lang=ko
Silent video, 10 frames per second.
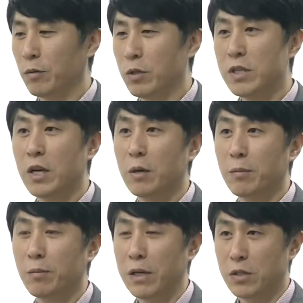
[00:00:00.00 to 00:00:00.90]
뭐 네.
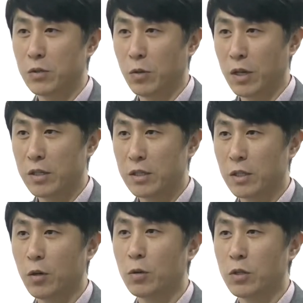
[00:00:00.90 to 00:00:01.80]
원자력
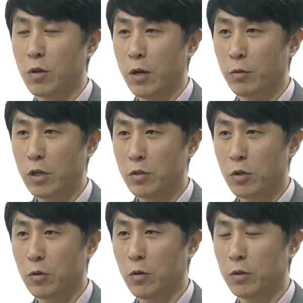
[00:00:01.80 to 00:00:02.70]
발전소라든지 그런 곳에도 활용될
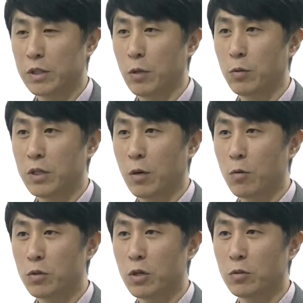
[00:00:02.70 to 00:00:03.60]
수 있고 자동차
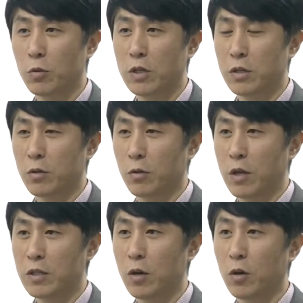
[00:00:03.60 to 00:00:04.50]
공정 속에서도
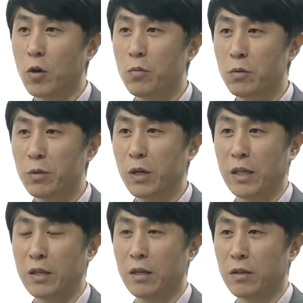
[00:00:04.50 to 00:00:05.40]
굉장히 어려운 부분
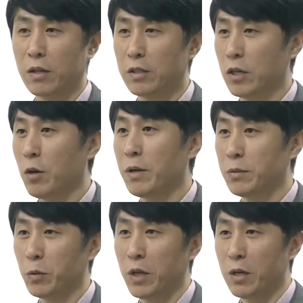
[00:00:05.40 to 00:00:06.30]
같은 것들을
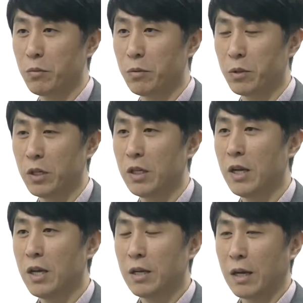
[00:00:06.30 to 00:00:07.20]
체험하지 못하는 부분을
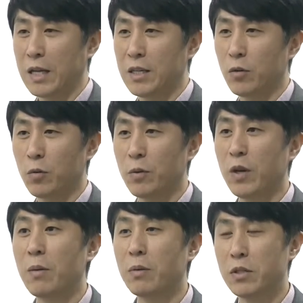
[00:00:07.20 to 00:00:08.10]
가상으로
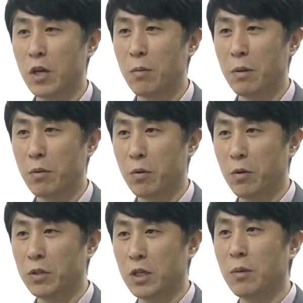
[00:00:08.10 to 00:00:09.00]
미리 한번
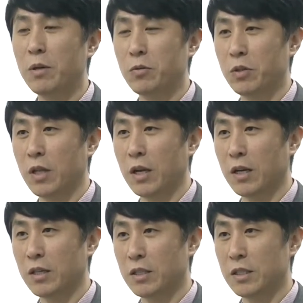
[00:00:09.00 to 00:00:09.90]
체험해보고 실험할 수
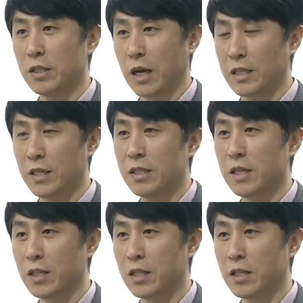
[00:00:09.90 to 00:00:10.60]
있다는 것이 이제 가장 큰